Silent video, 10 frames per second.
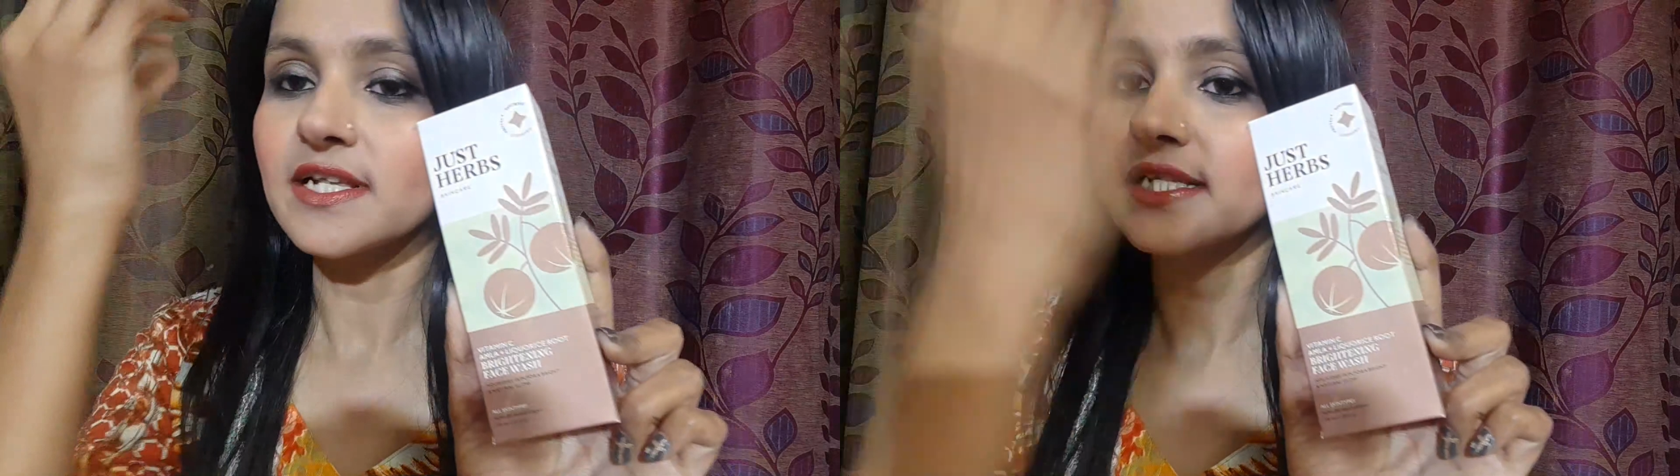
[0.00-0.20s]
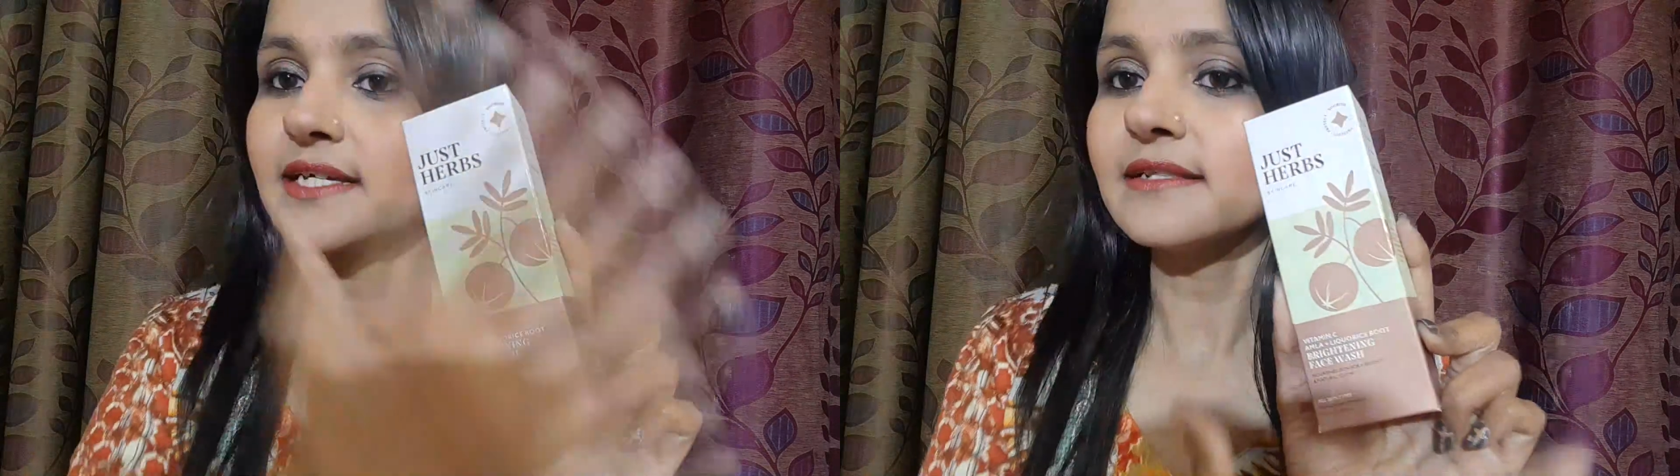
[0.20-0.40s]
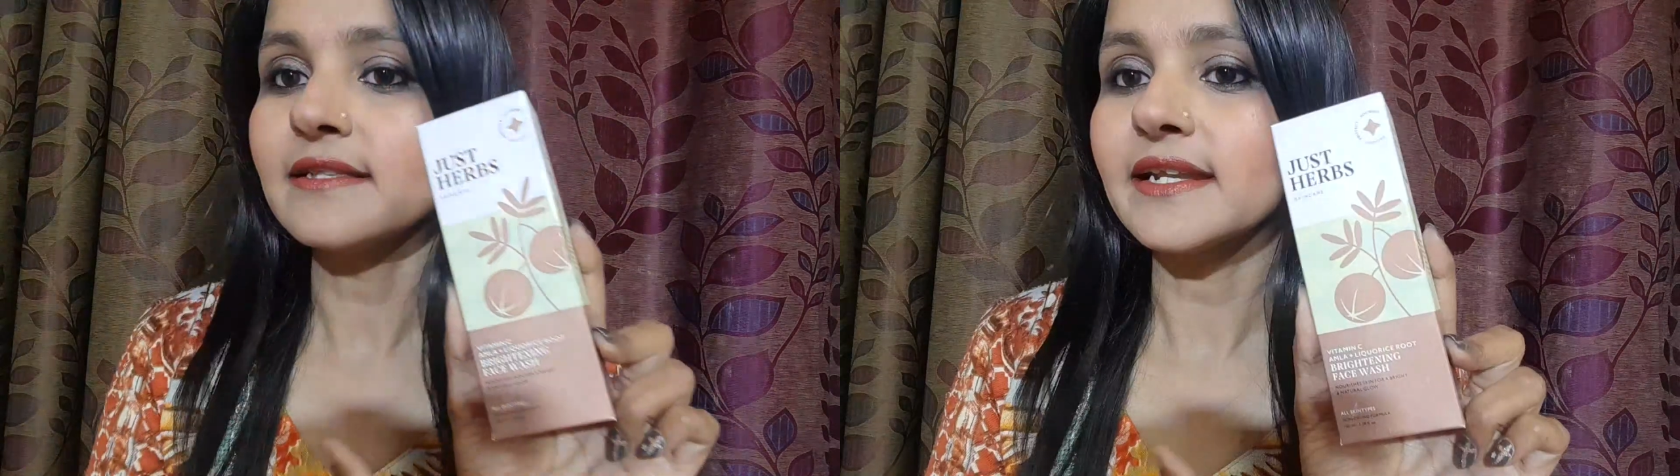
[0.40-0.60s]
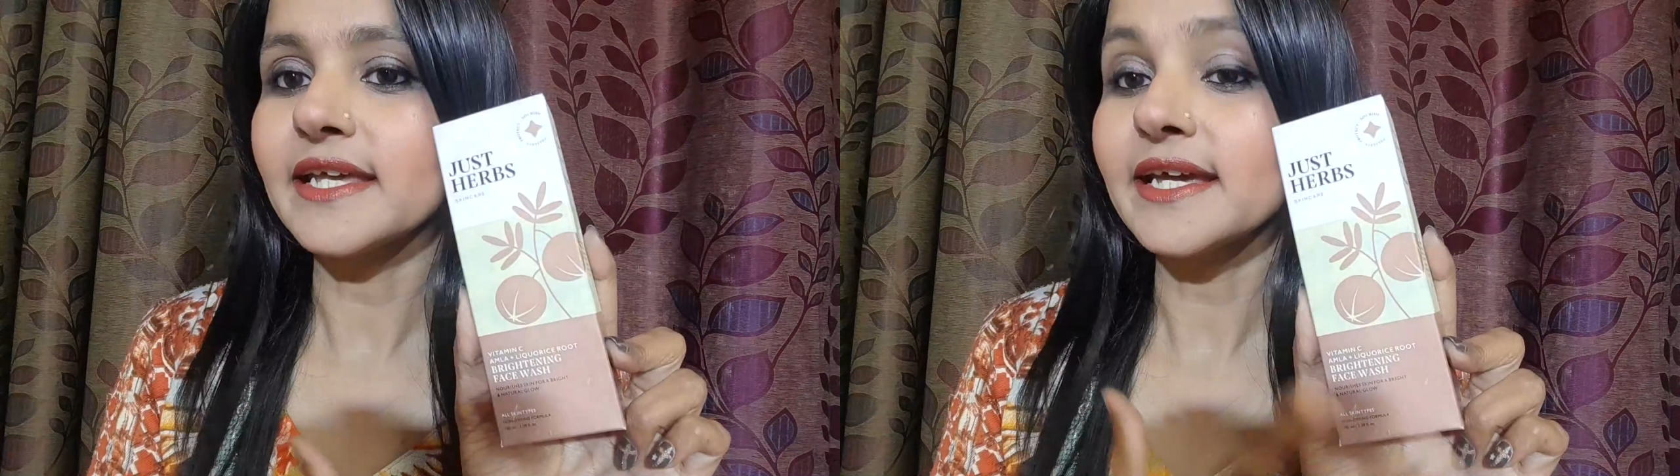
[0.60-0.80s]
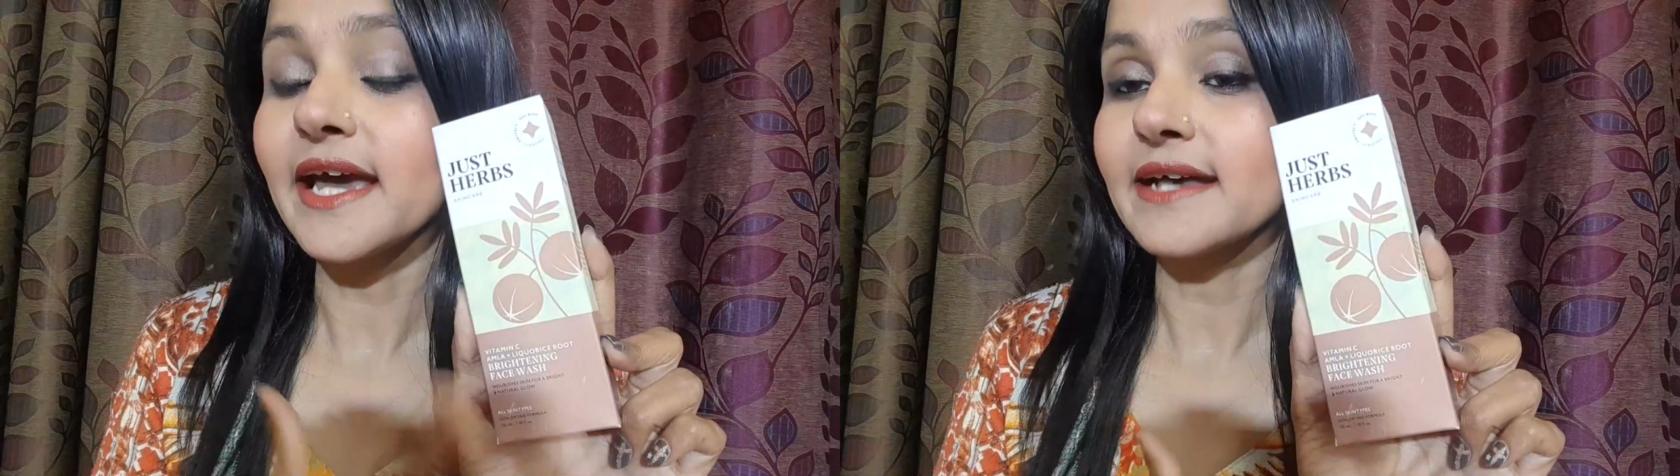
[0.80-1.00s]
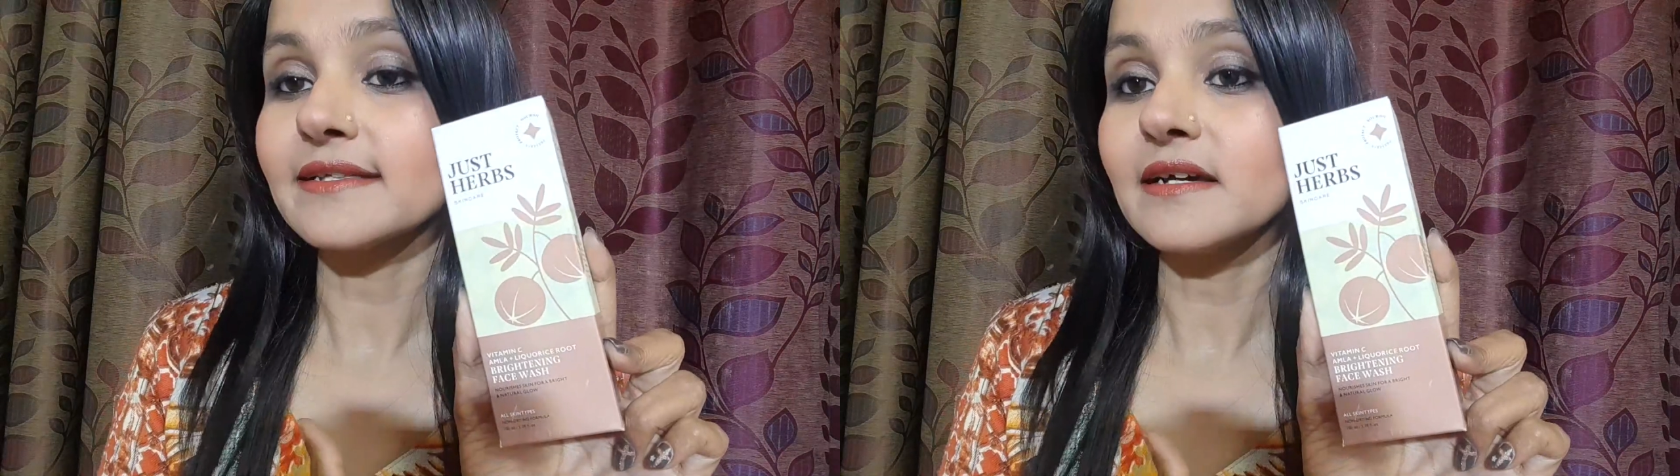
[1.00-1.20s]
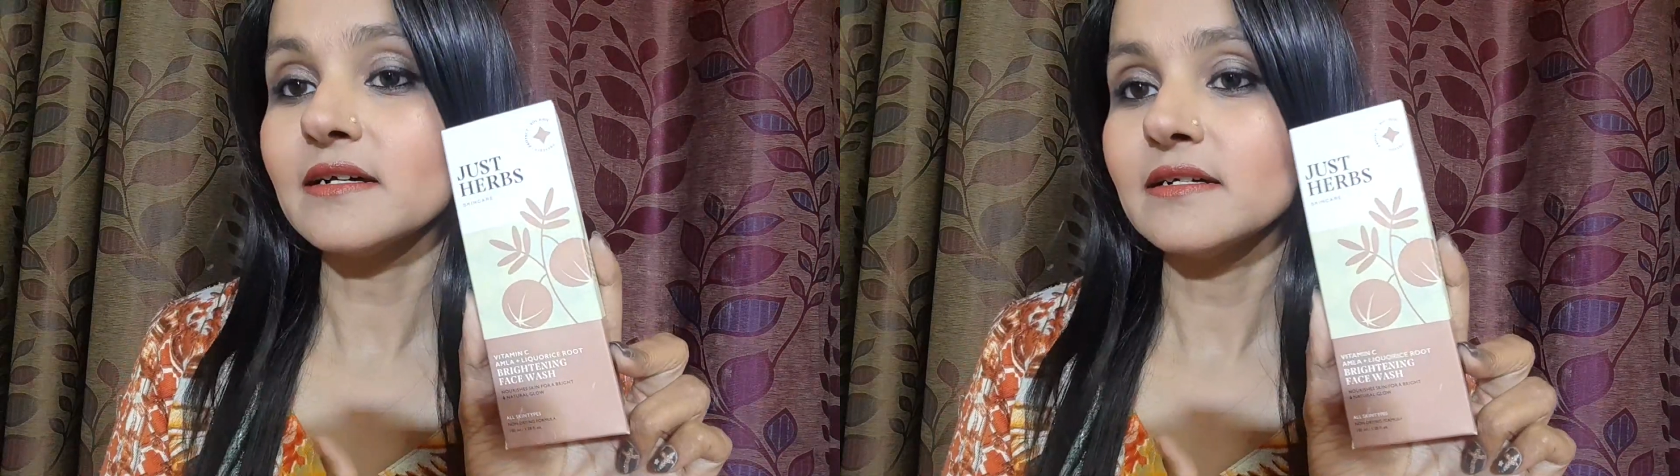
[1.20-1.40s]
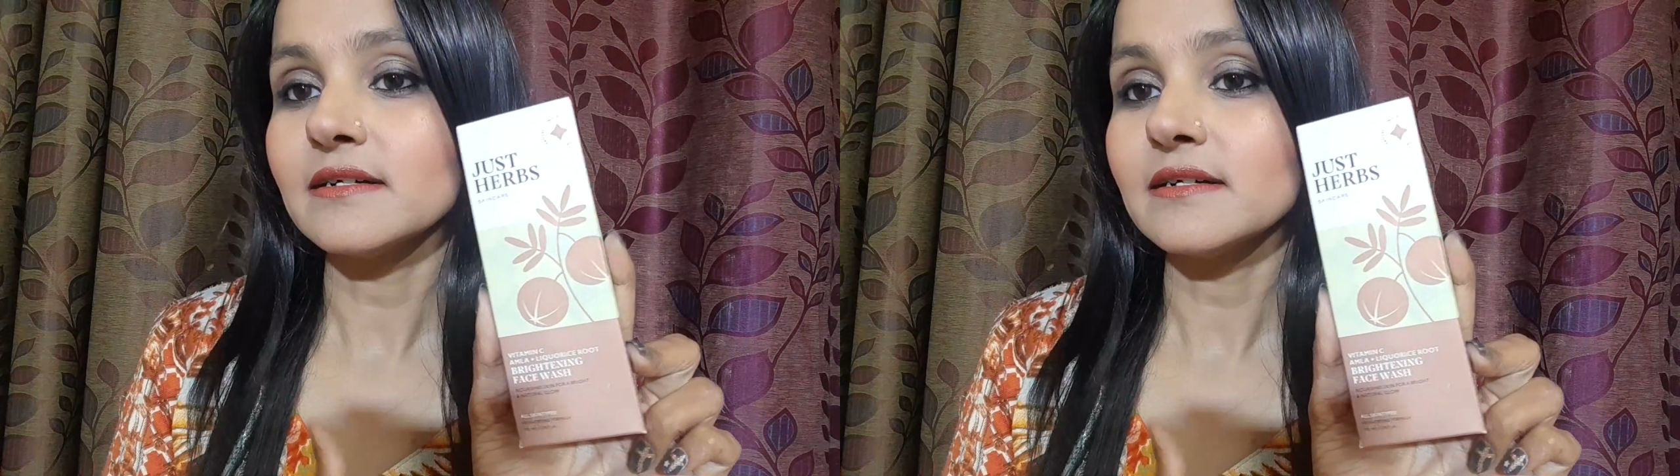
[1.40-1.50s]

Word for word: इसके अंदर एक ऐसा